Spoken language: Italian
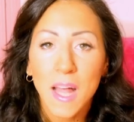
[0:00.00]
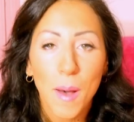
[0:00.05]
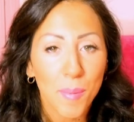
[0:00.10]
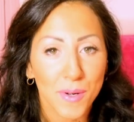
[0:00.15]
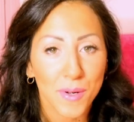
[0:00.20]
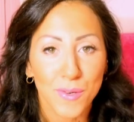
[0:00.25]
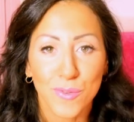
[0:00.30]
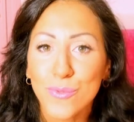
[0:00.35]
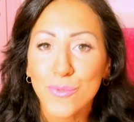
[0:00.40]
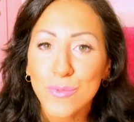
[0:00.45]

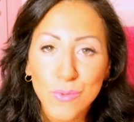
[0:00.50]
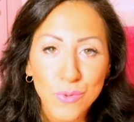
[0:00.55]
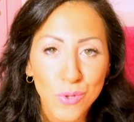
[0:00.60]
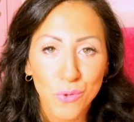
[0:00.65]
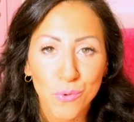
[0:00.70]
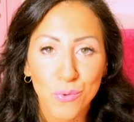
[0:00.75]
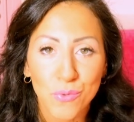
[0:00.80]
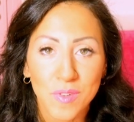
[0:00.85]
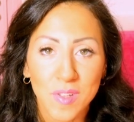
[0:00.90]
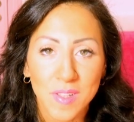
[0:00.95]
dappertutto
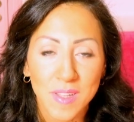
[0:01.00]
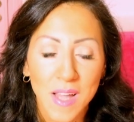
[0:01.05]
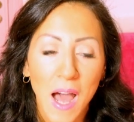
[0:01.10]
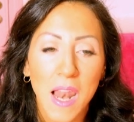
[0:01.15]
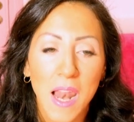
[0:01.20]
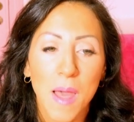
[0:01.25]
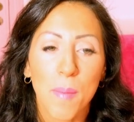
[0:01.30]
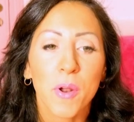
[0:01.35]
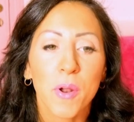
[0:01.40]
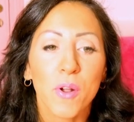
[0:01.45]
in tutta
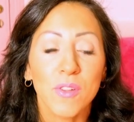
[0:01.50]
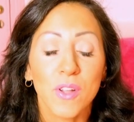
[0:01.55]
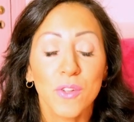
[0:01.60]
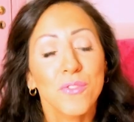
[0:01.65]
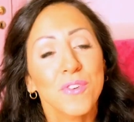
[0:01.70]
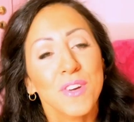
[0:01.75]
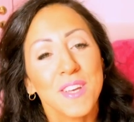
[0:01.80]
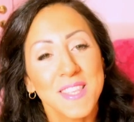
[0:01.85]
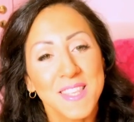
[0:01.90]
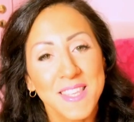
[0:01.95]
Italia, però
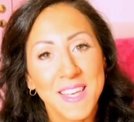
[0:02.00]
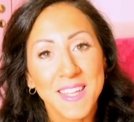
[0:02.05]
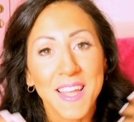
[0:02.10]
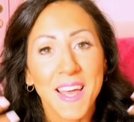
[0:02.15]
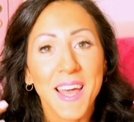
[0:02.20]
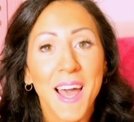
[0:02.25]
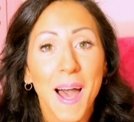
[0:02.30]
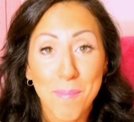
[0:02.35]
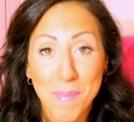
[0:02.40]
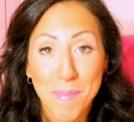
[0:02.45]
dato che
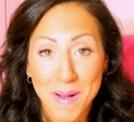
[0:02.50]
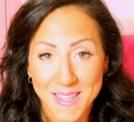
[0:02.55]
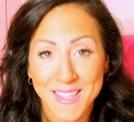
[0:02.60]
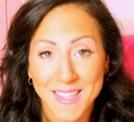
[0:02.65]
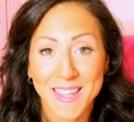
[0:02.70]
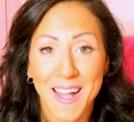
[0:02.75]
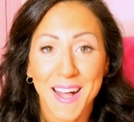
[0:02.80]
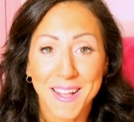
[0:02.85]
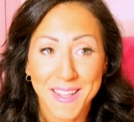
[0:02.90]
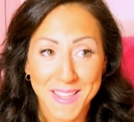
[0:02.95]
siete abbastanza
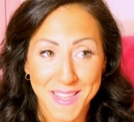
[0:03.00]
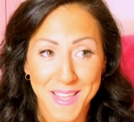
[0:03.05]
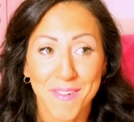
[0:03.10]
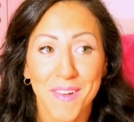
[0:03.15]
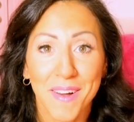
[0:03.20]
abbastanza,